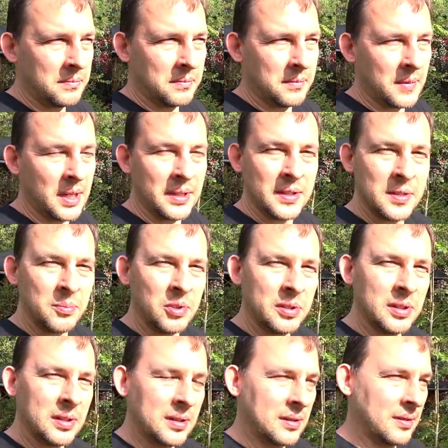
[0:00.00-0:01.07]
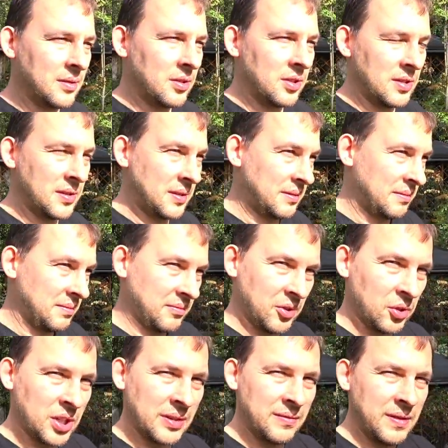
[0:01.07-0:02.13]
ну, они смотрят, короче,
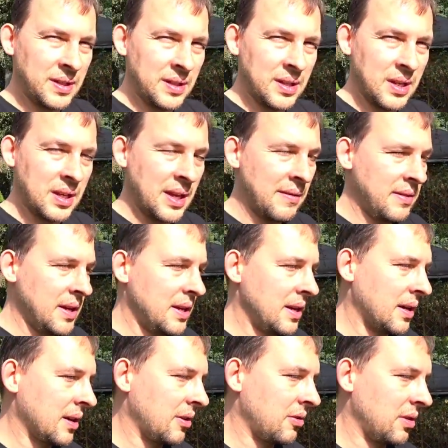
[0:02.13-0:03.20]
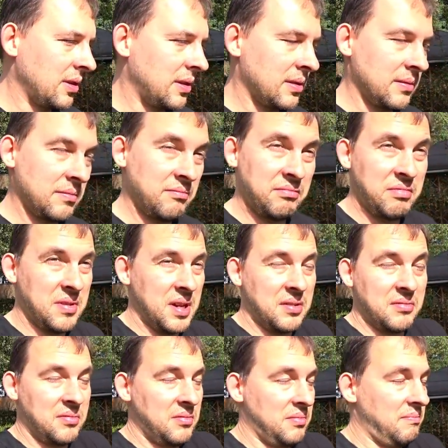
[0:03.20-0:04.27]
уже видно недоверие какое-то. Я
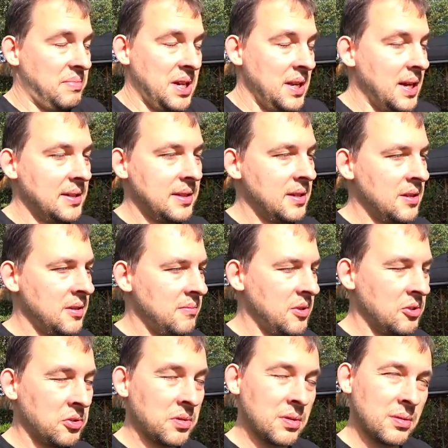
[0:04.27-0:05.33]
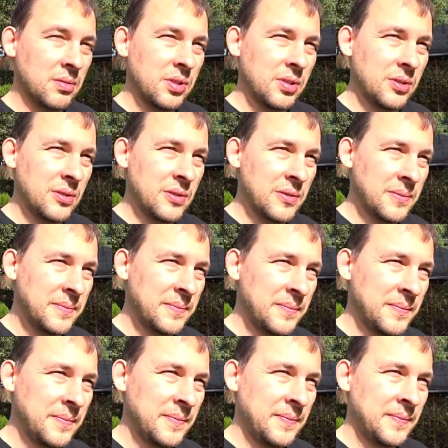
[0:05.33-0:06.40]
говорю, понятия не имею, что случилось.
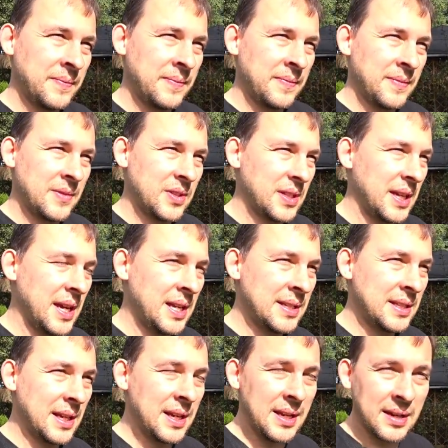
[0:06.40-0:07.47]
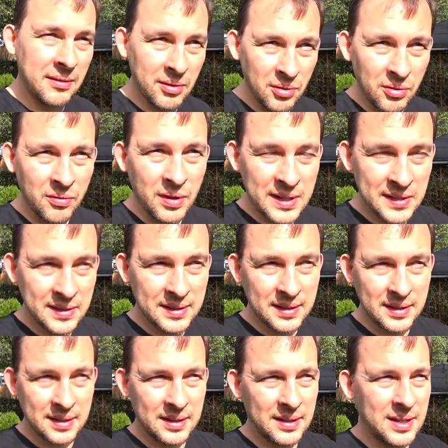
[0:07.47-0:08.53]
Стояли, стояли. Я говорю, у вас
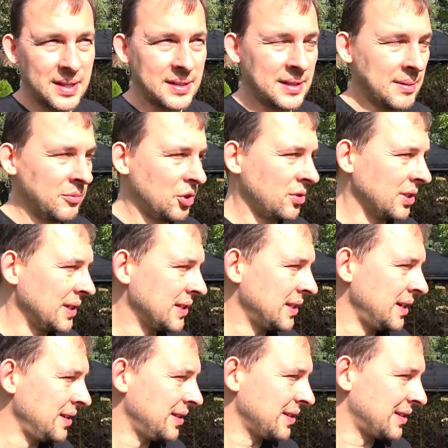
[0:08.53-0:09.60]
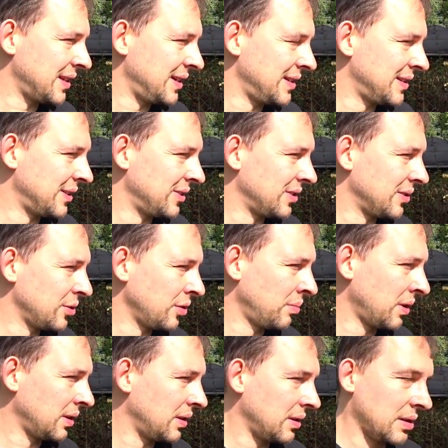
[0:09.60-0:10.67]
э, есть там еще на стенде стоит, значит,
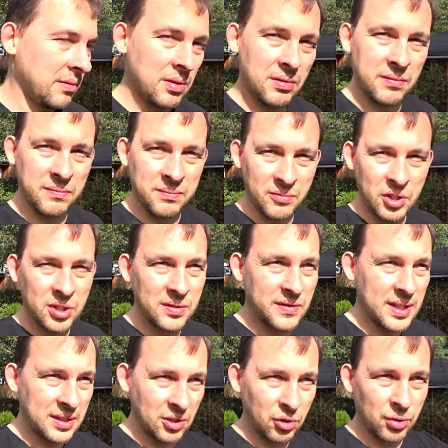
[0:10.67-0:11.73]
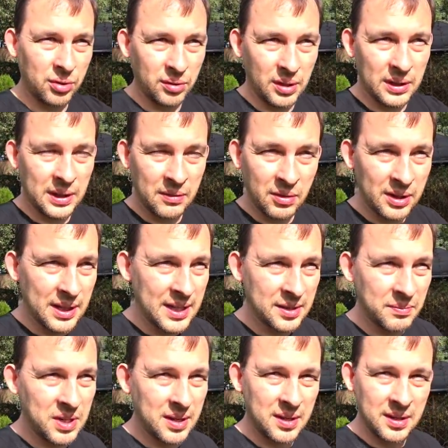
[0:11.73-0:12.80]
собранный. Говорю, можете взять решетку от того,
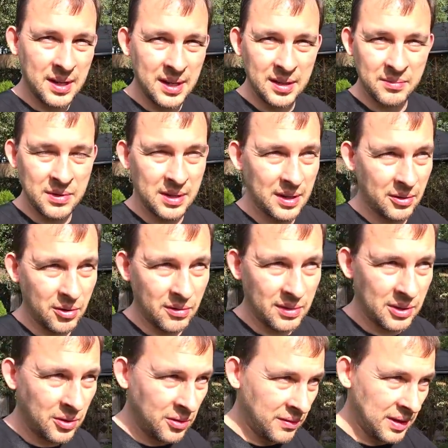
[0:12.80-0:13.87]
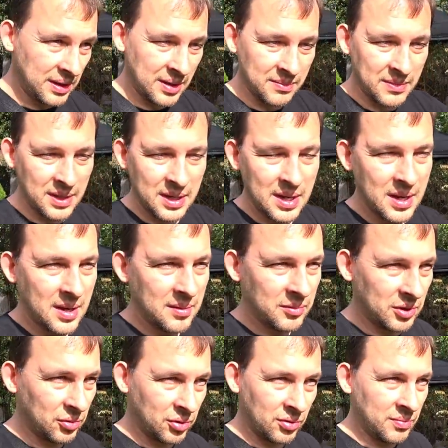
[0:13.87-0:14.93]
дать мне. Не надо мне никакого нового там,
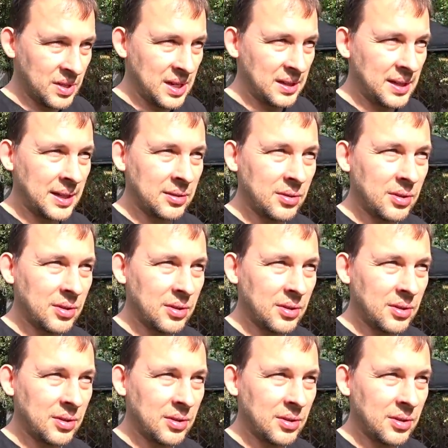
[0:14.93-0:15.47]
потому что у меня и так